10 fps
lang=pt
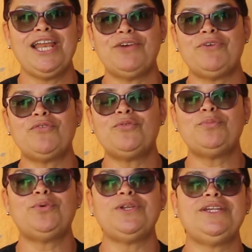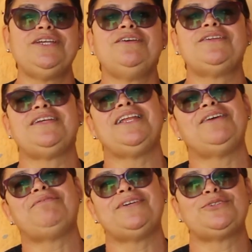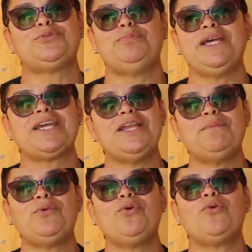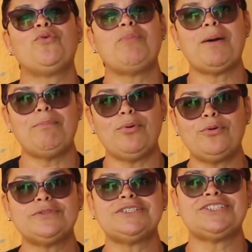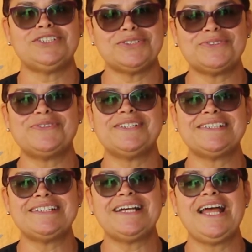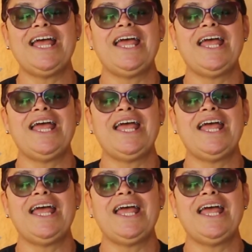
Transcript: levava um bolinho e, levava, e subia aquele morro com uma bolsa cheia de coisa, né?